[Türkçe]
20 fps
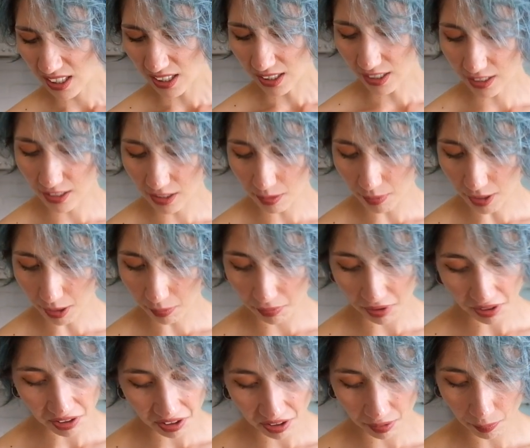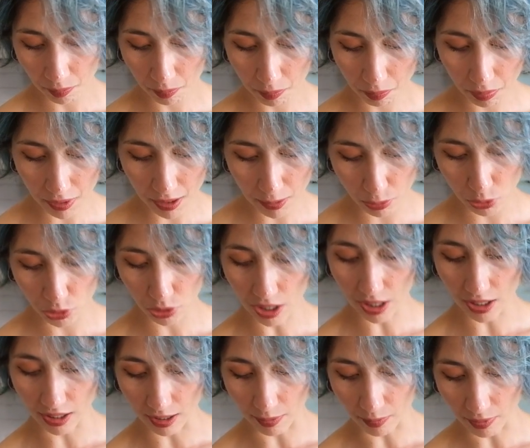İki dilim ekmek, bir buçuk
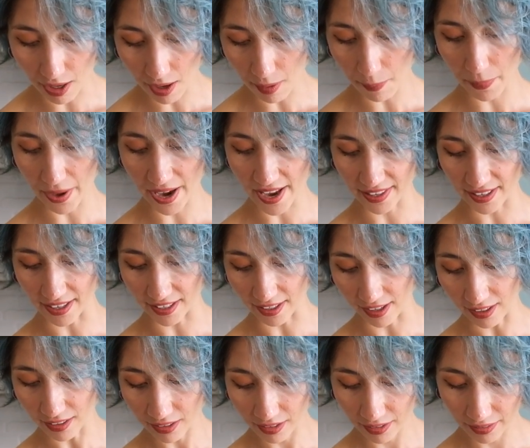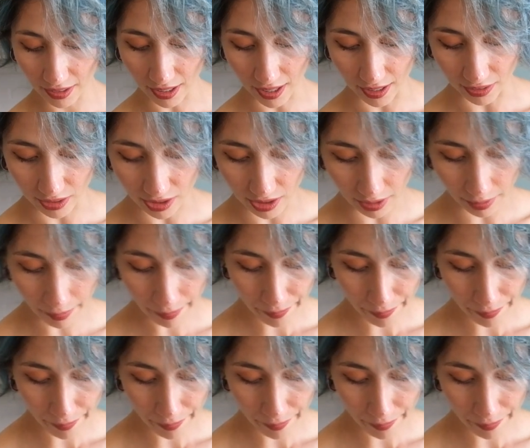iki dilim de peynir eder kendisi.